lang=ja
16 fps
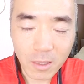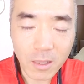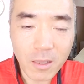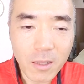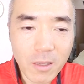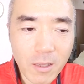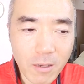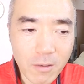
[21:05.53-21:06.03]
で
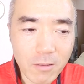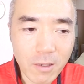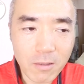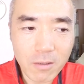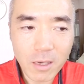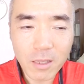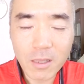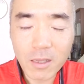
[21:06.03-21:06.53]
ね100
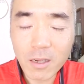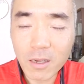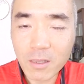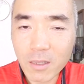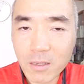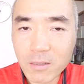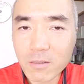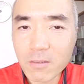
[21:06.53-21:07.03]
円ぐらいで買え
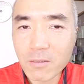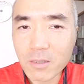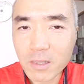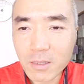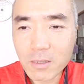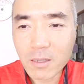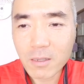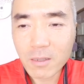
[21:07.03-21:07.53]
たりする
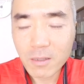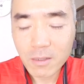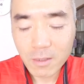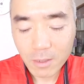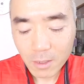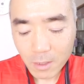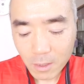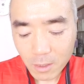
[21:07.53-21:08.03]
しさっ
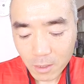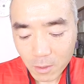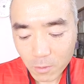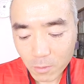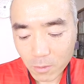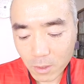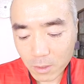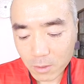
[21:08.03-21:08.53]
て
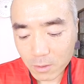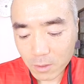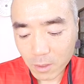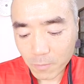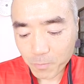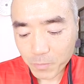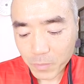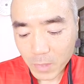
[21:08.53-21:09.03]
とこです
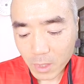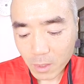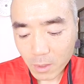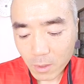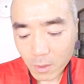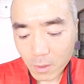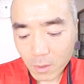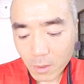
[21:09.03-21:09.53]
ね
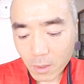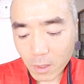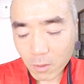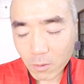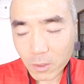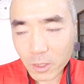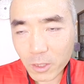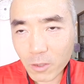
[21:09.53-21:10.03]
あ
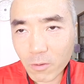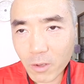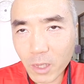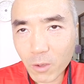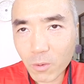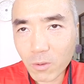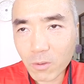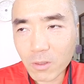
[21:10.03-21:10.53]
のニコイ
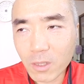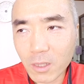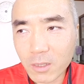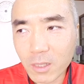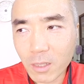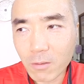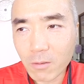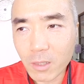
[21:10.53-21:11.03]
本
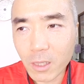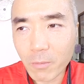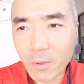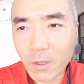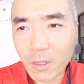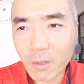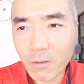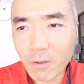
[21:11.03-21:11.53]
店さんの
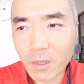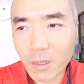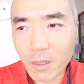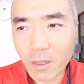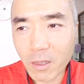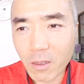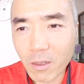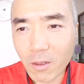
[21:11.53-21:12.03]
生揚げは
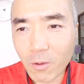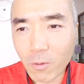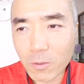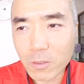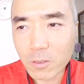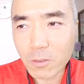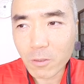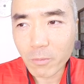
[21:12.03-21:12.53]
ね、お
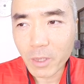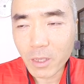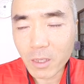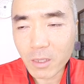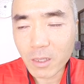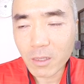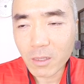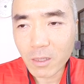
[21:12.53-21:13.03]
勤め
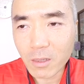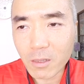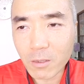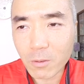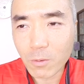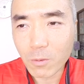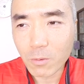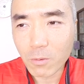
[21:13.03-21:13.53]
品になって
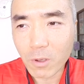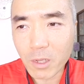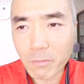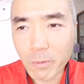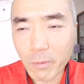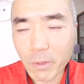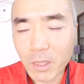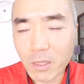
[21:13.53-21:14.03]
ることが
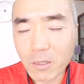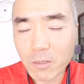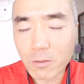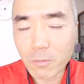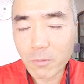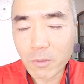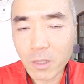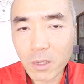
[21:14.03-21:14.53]
今まで一
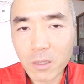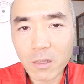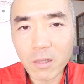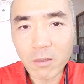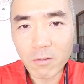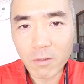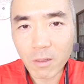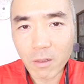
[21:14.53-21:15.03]
度もないん
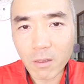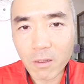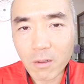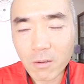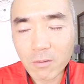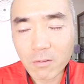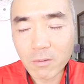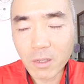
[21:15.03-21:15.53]
だよね。
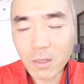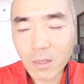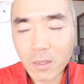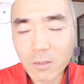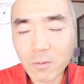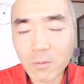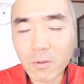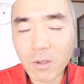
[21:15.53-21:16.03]
売れ
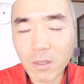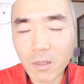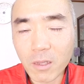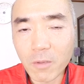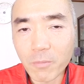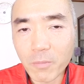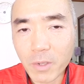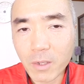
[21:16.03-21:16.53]
てるのかな、
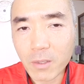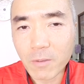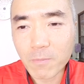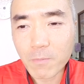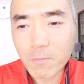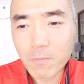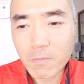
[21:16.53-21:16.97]
やっぱり。